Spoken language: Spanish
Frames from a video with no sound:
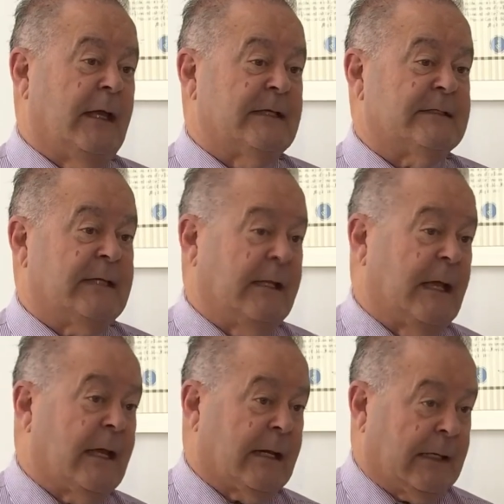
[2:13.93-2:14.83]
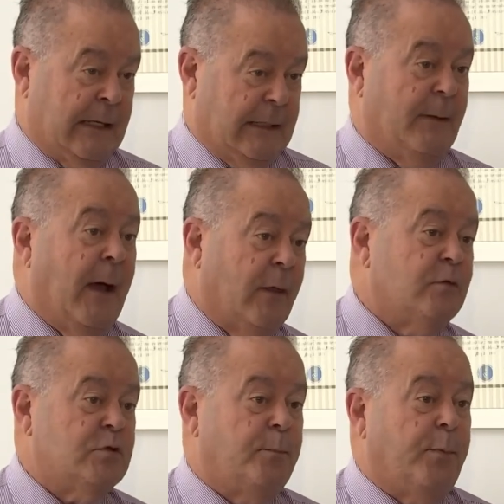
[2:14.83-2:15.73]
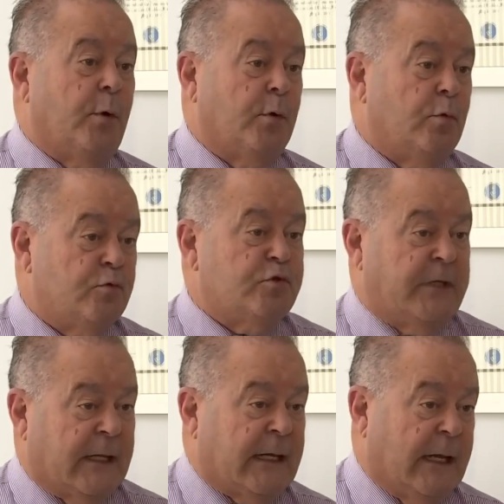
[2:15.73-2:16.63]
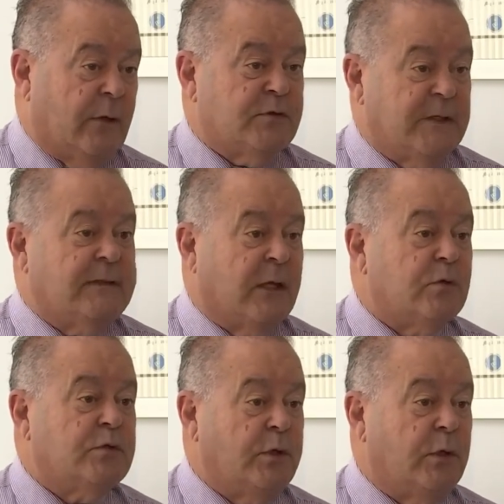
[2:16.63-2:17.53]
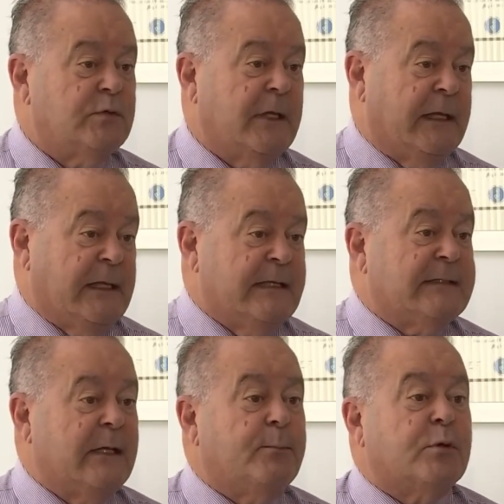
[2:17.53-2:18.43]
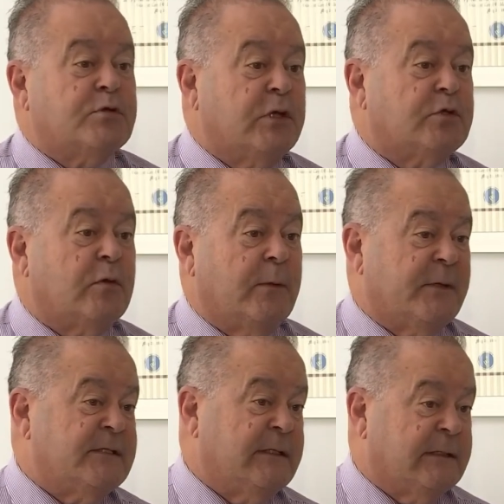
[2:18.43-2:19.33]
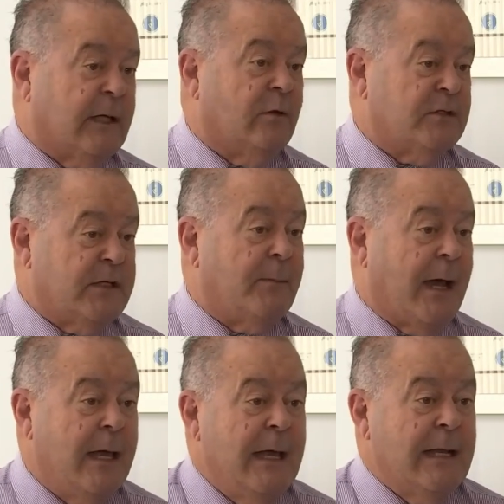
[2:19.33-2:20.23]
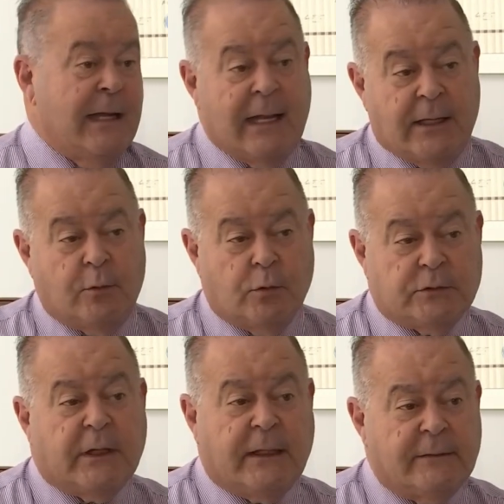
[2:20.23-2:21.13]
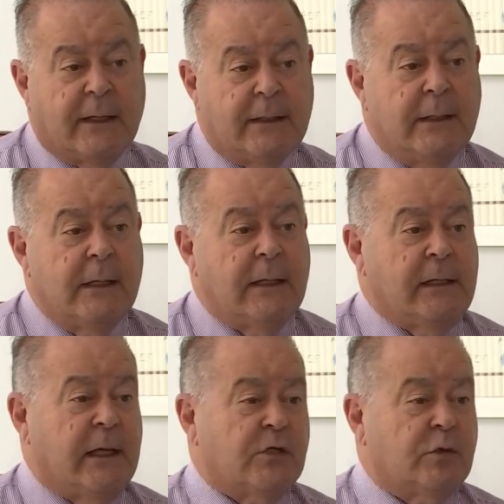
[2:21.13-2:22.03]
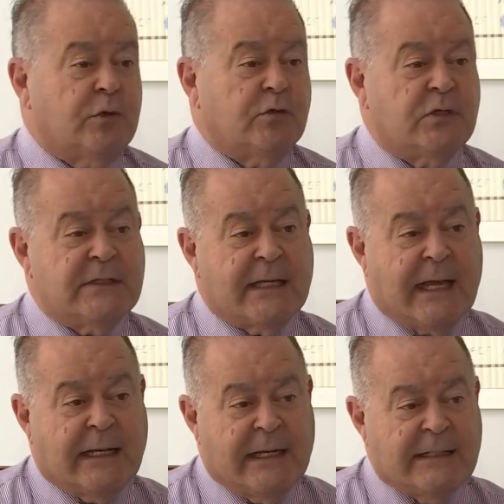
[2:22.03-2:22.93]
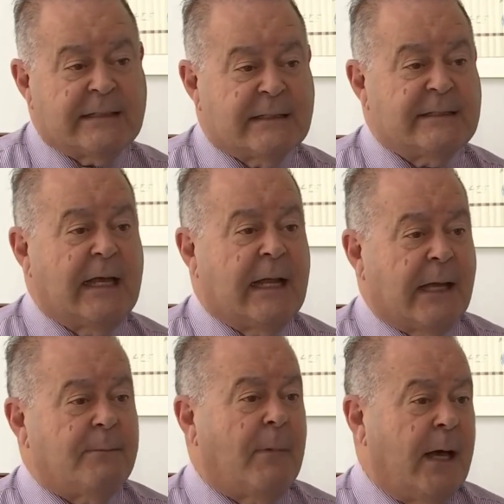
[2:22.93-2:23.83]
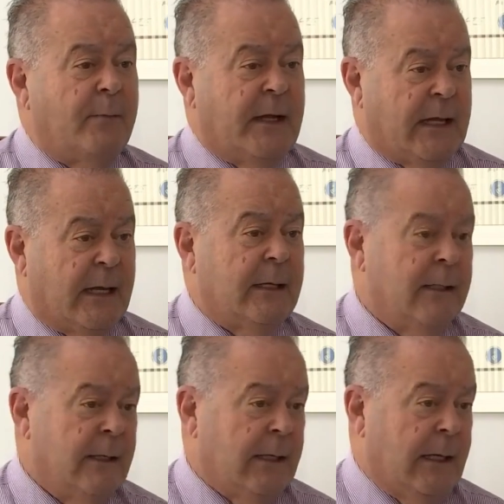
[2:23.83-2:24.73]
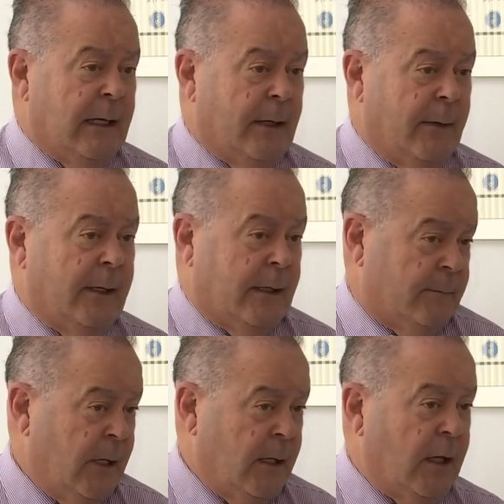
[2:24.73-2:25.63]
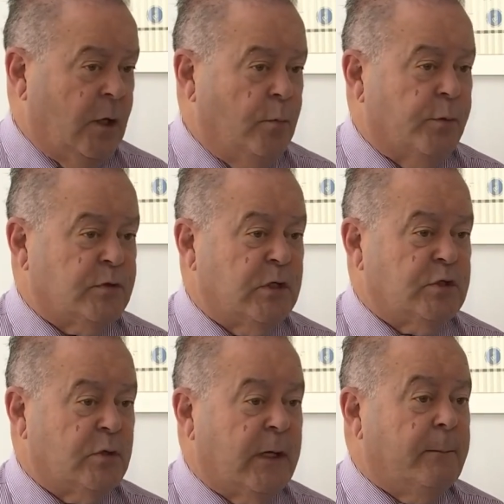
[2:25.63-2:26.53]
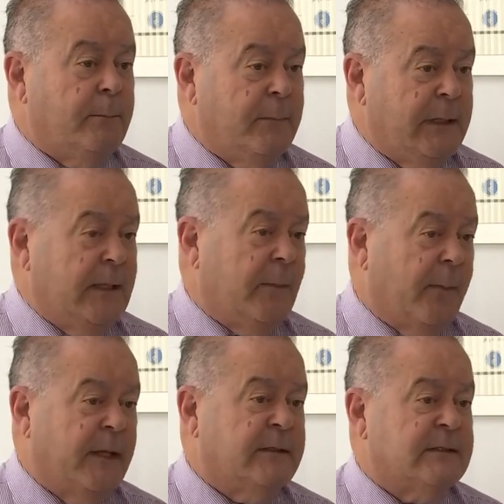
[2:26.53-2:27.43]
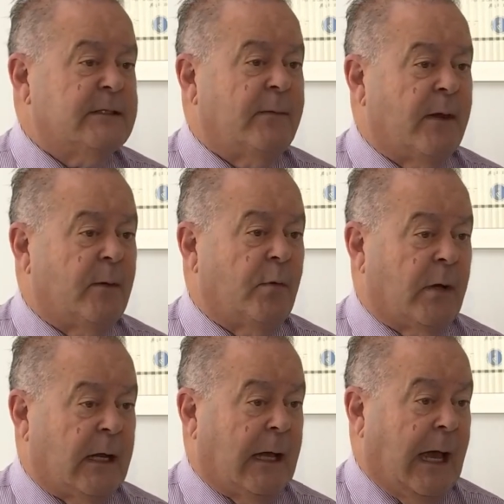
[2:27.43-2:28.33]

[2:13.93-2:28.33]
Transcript: eh, ser reclamados por un ser acá en los Estados Unidos, inicia el proceso de presentar lo que se llama la I-130 y eso entonces se canaliza hacia la Embajada Americana en La Habana. Es un proceso que mínimamente se va a demorar